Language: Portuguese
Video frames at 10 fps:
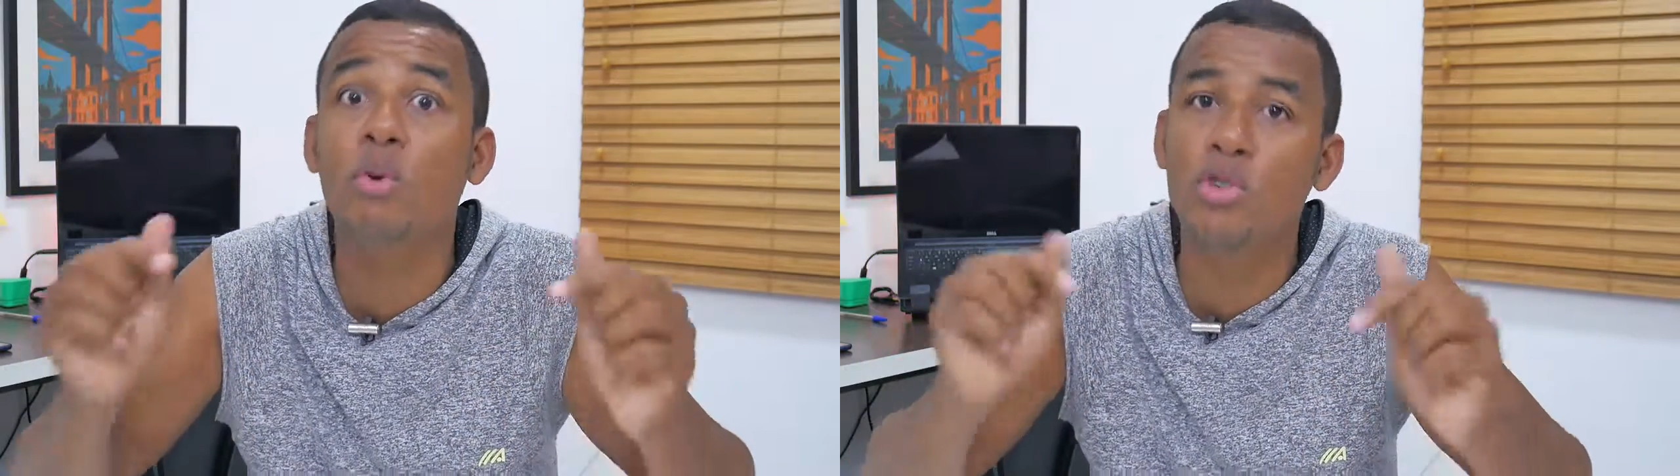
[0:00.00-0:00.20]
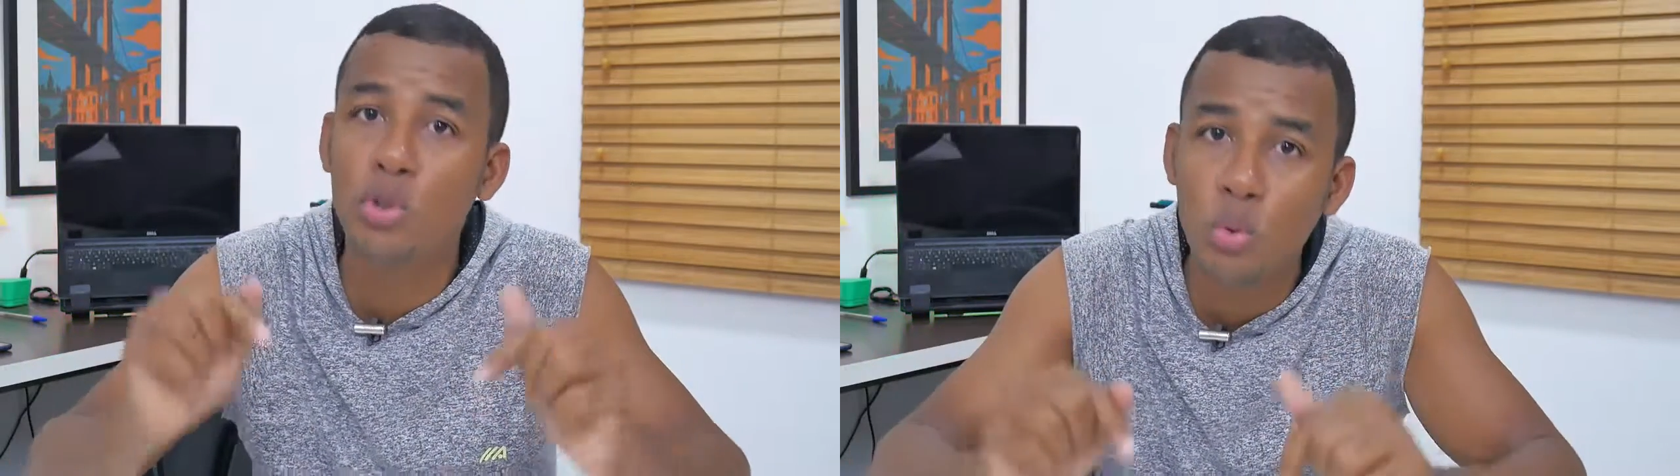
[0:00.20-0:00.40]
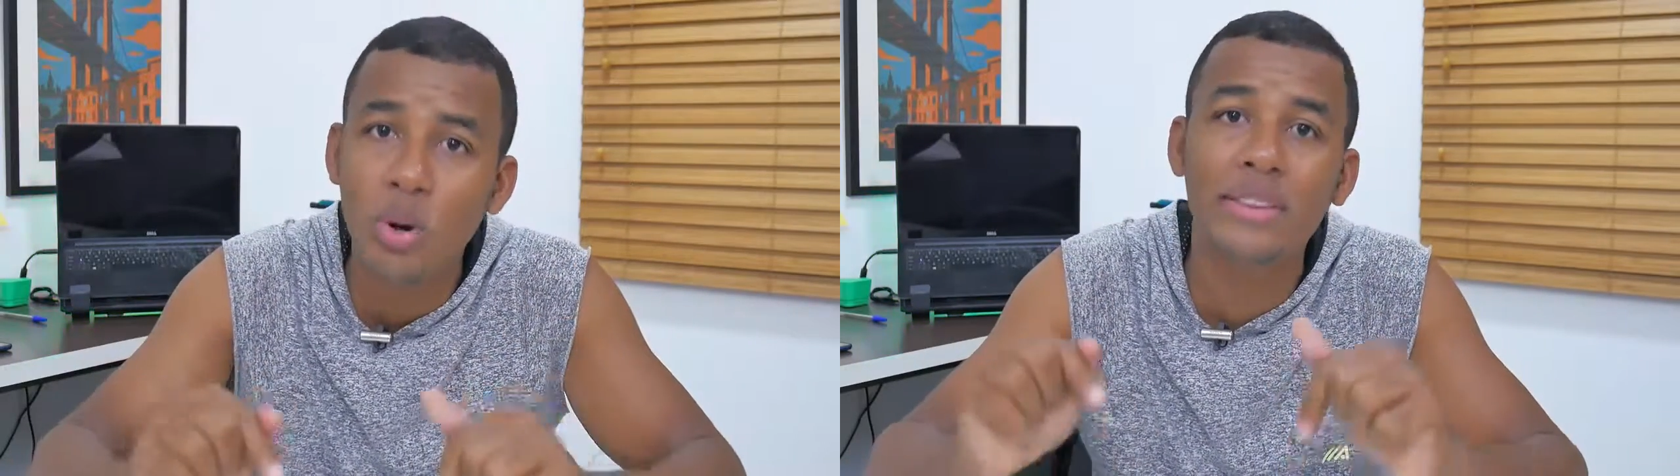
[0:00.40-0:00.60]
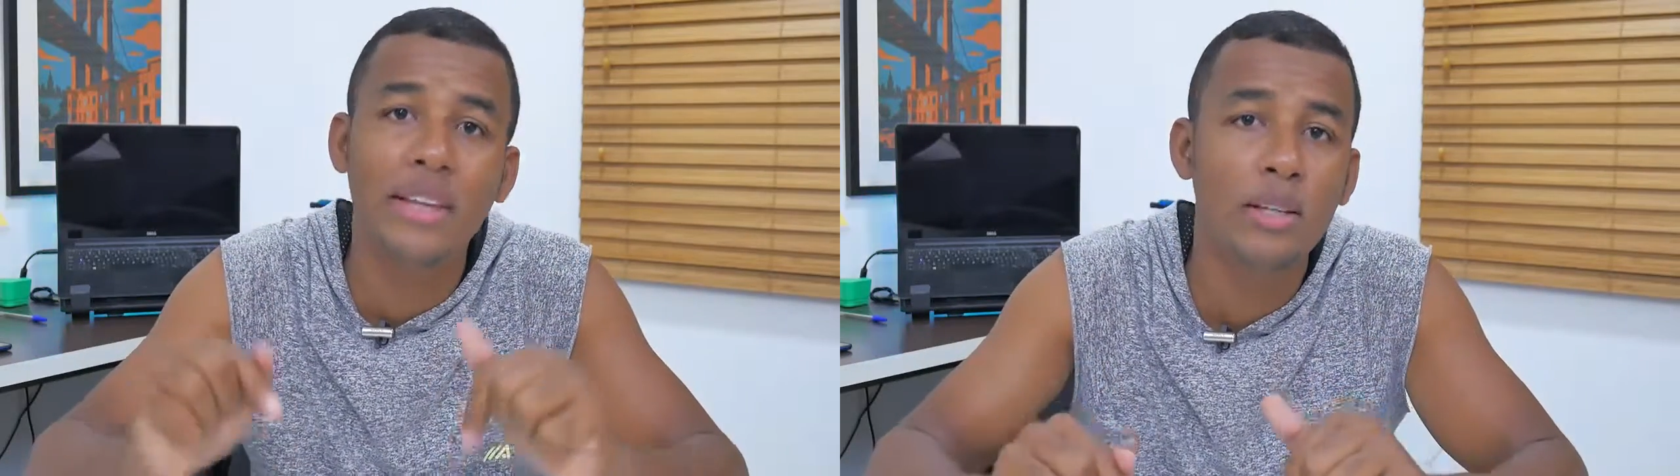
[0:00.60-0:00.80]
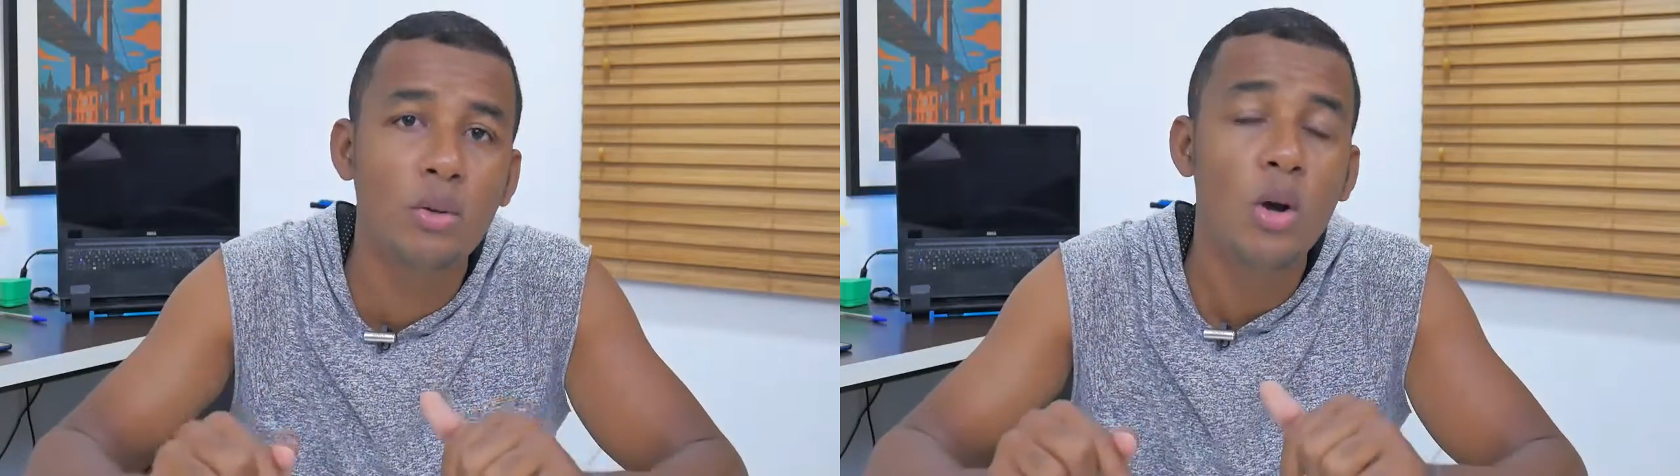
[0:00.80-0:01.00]
continua
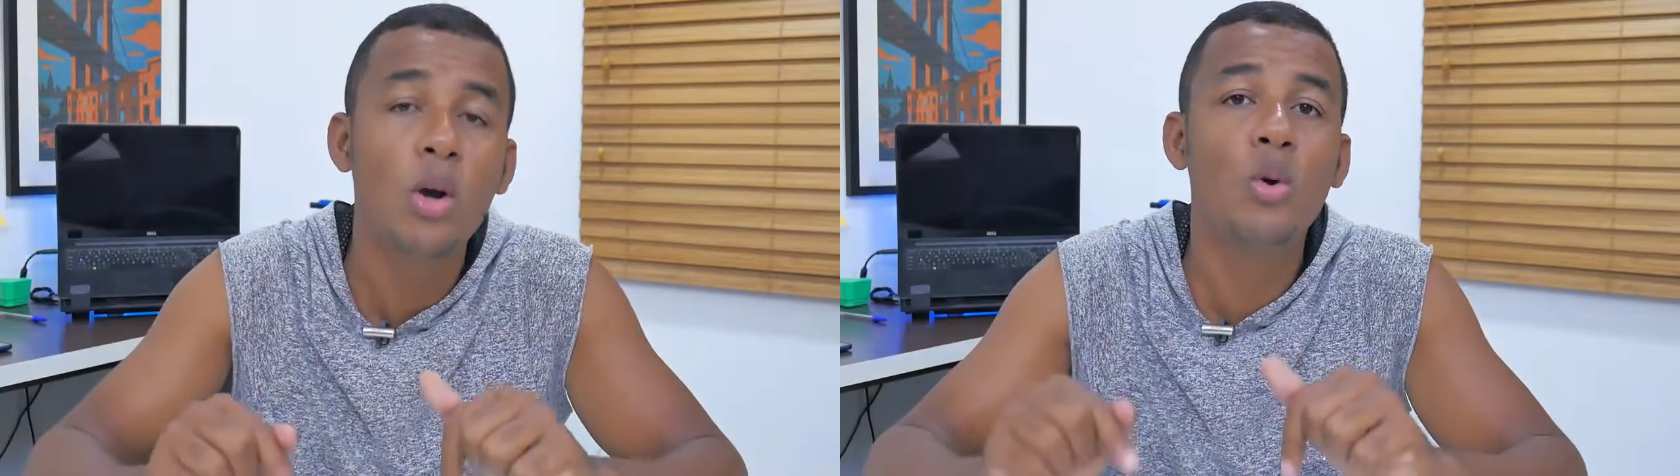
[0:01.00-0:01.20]
tendo